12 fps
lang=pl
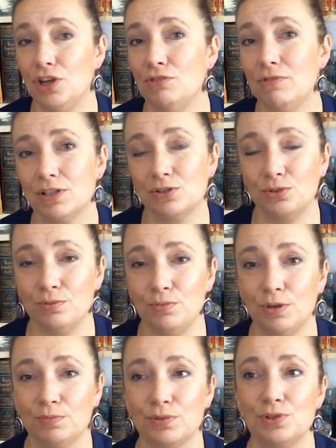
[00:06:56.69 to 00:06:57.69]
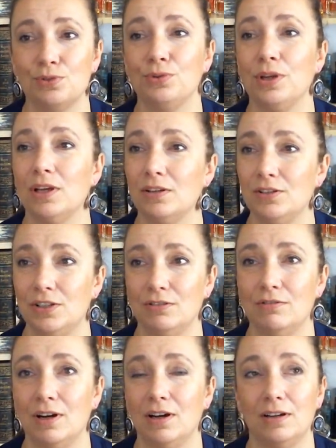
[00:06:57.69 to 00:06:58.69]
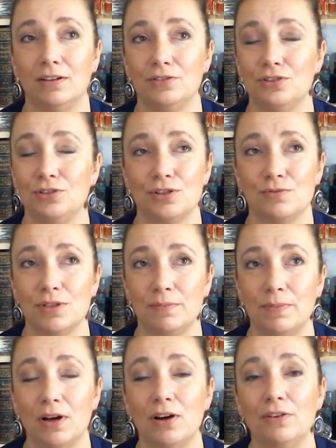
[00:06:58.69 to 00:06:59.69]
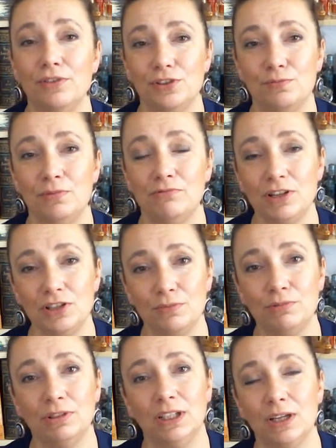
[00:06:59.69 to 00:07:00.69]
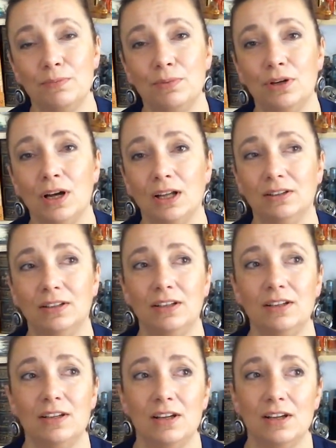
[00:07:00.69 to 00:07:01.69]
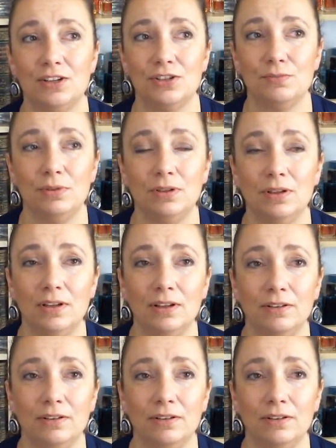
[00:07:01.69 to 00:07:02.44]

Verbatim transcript: dzieła, z którymi obcuję, dzieła, czy to są zapachowe, żeby właśnie były takie bogate, żeby